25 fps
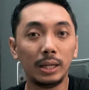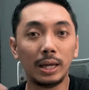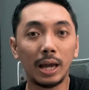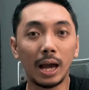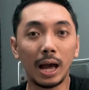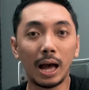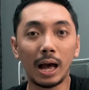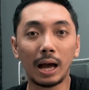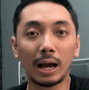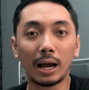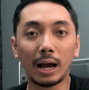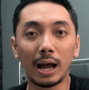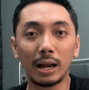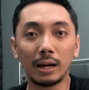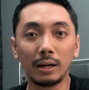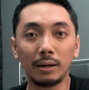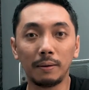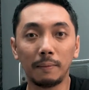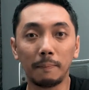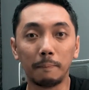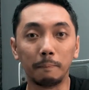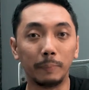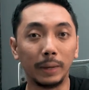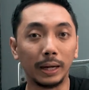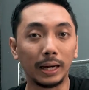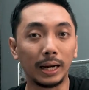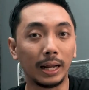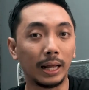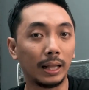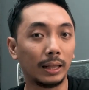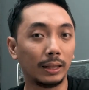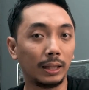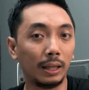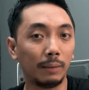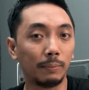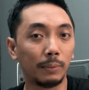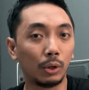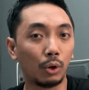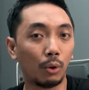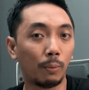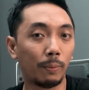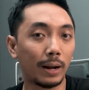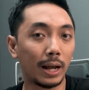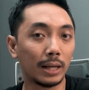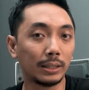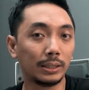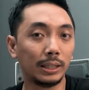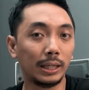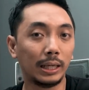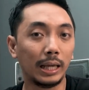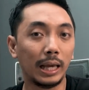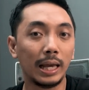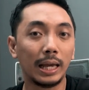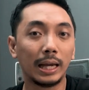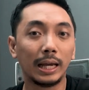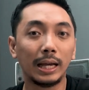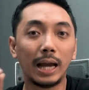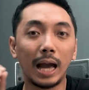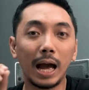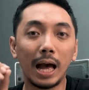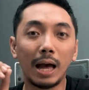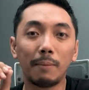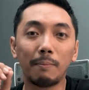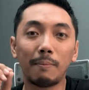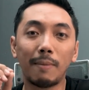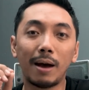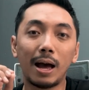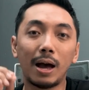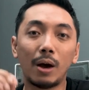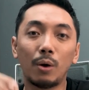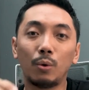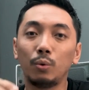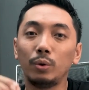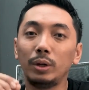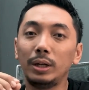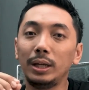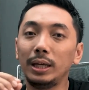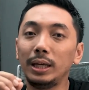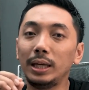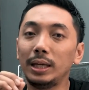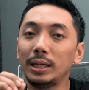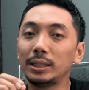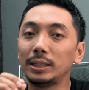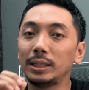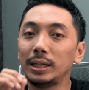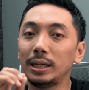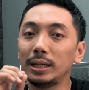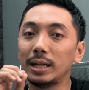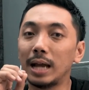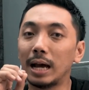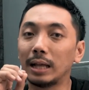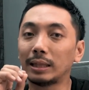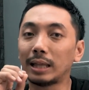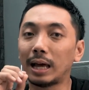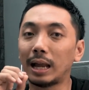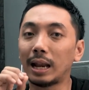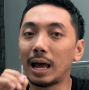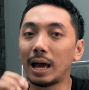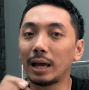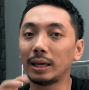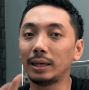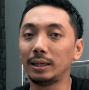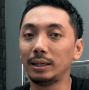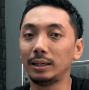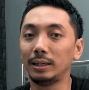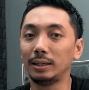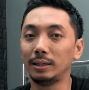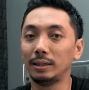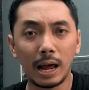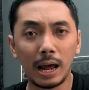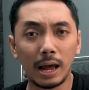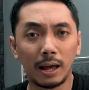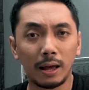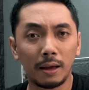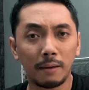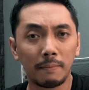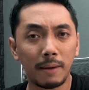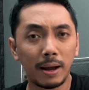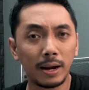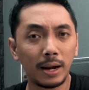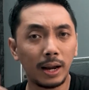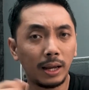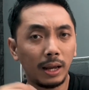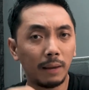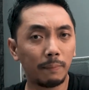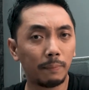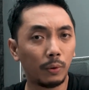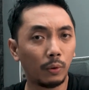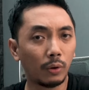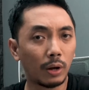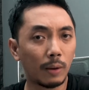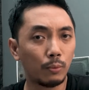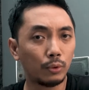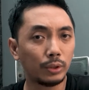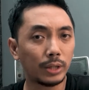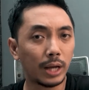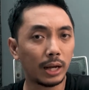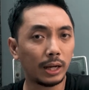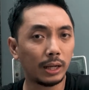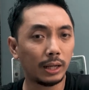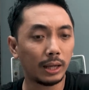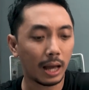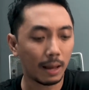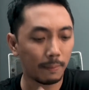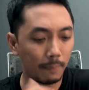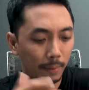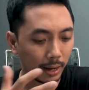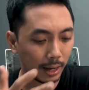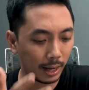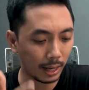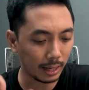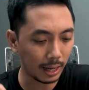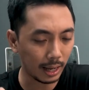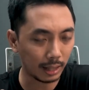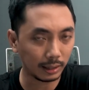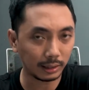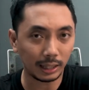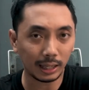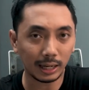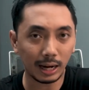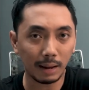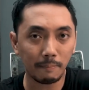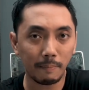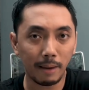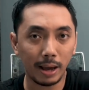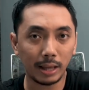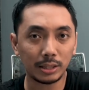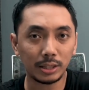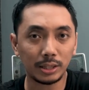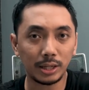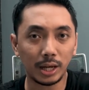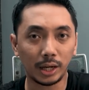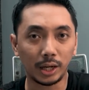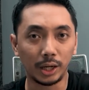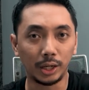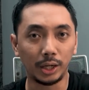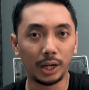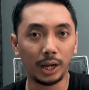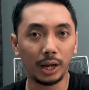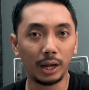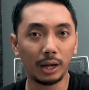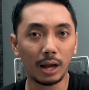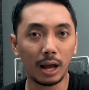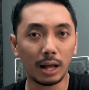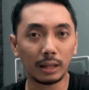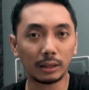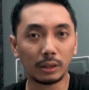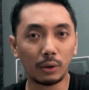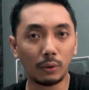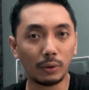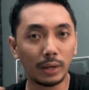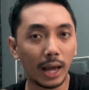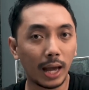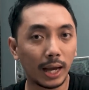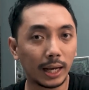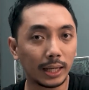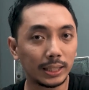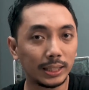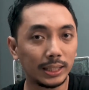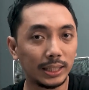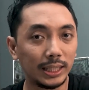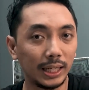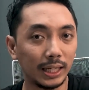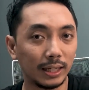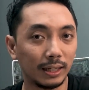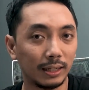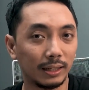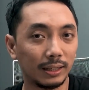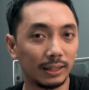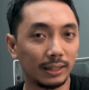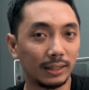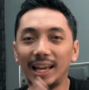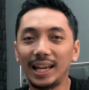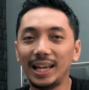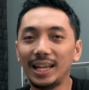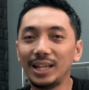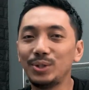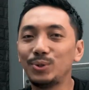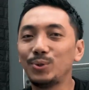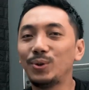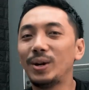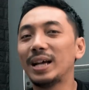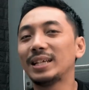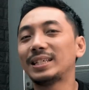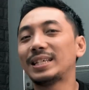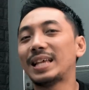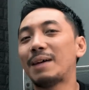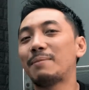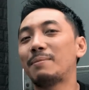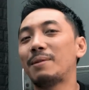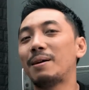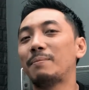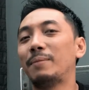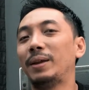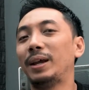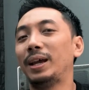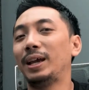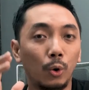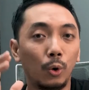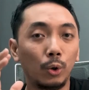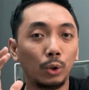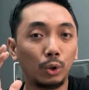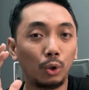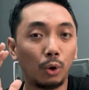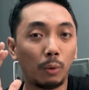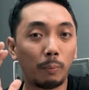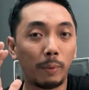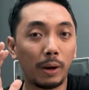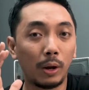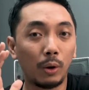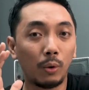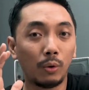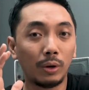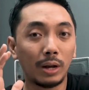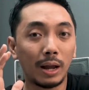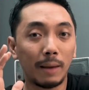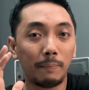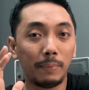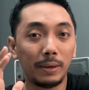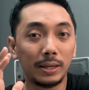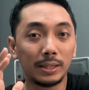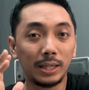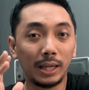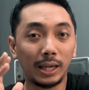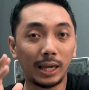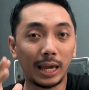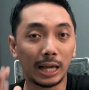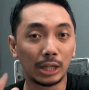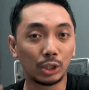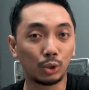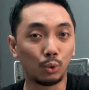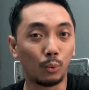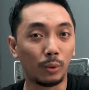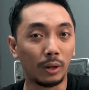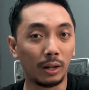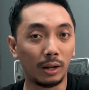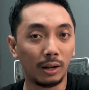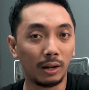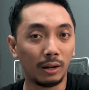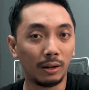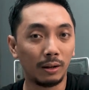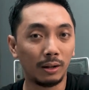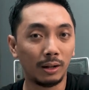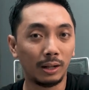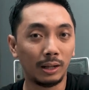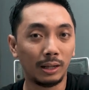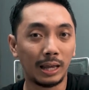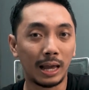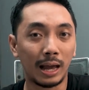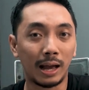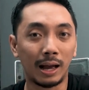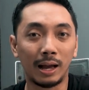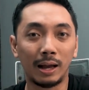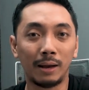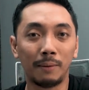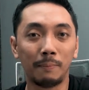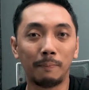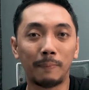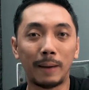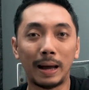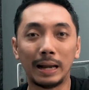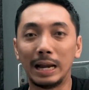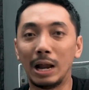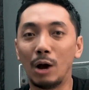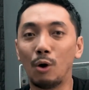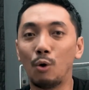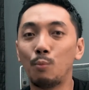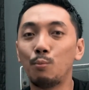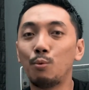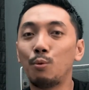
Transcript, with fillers: dia akan berhenti beroperasi. Gak mau diisi data lagi. Nah, mana yang perlu kamu cari? Apakah yang terabytesnya gede atau yang kecil? Ini juga sama, Bre. Untuk pengguna PC casual, yang pada